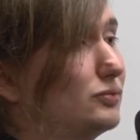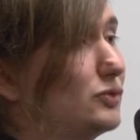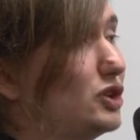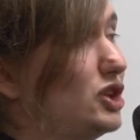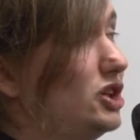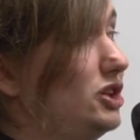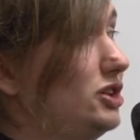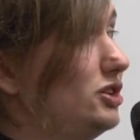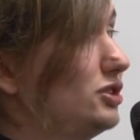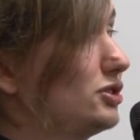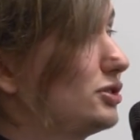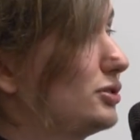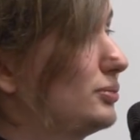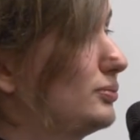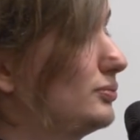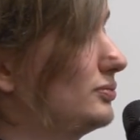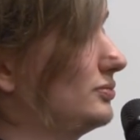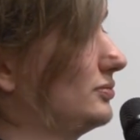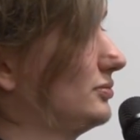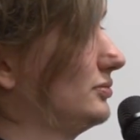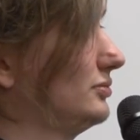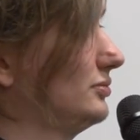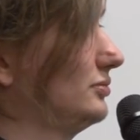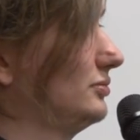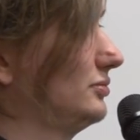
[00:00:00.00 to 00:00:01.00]
Nikt?
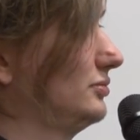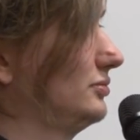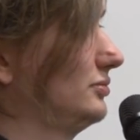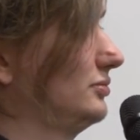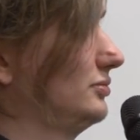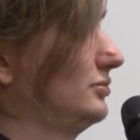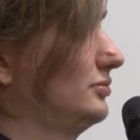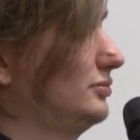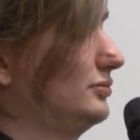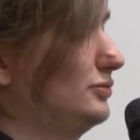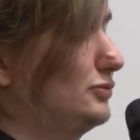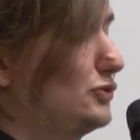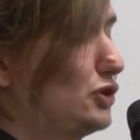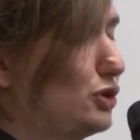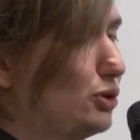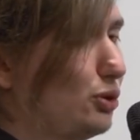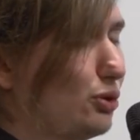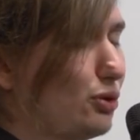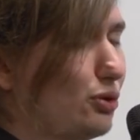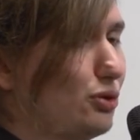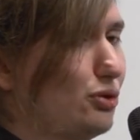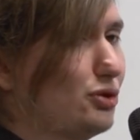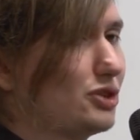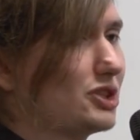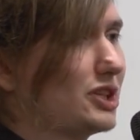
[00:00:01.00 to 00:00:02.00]

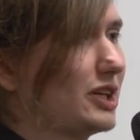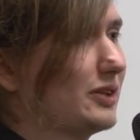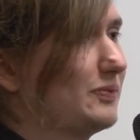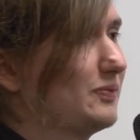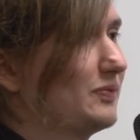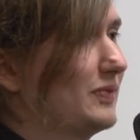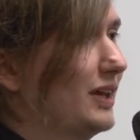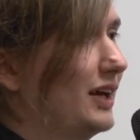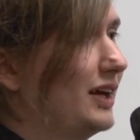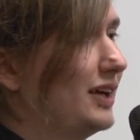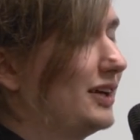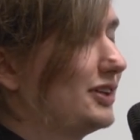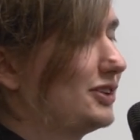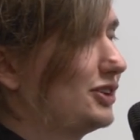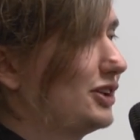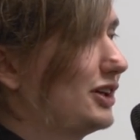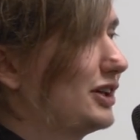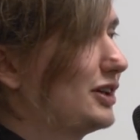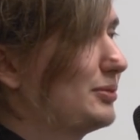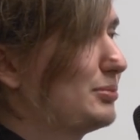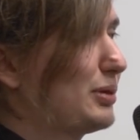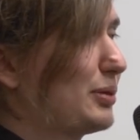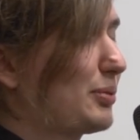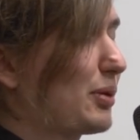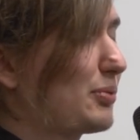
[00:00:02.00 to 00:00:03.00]
Kurczę, to ja
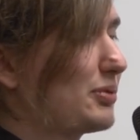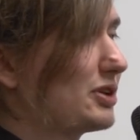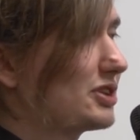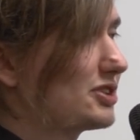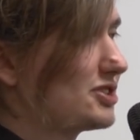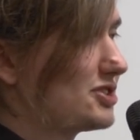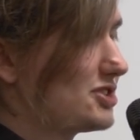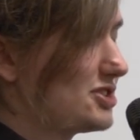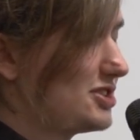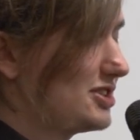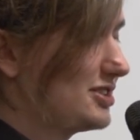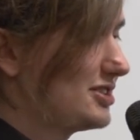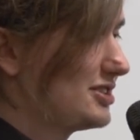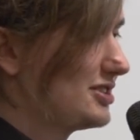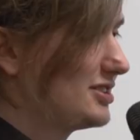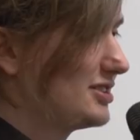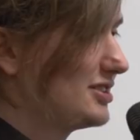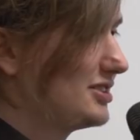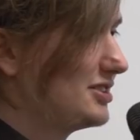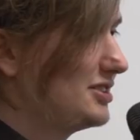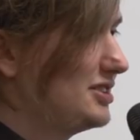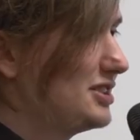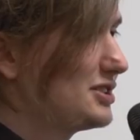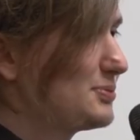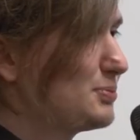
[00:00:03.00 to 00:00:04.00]
chyba mam jakieś nie,
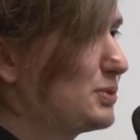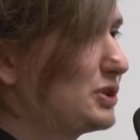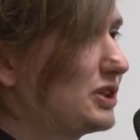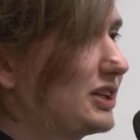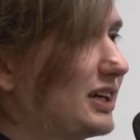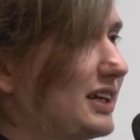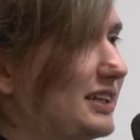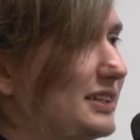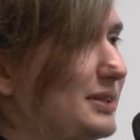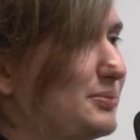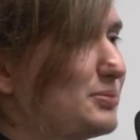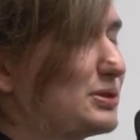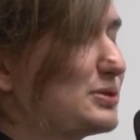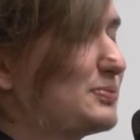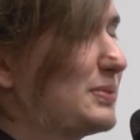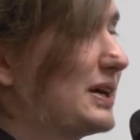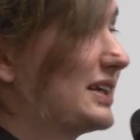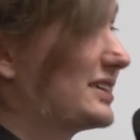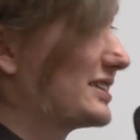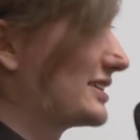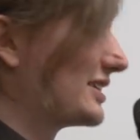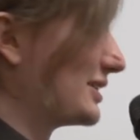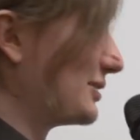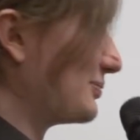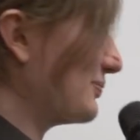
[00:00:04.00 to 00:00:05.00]
niespotykane
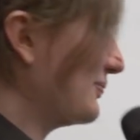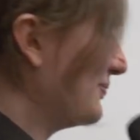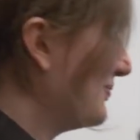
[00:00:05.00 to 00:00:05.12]
przypadki.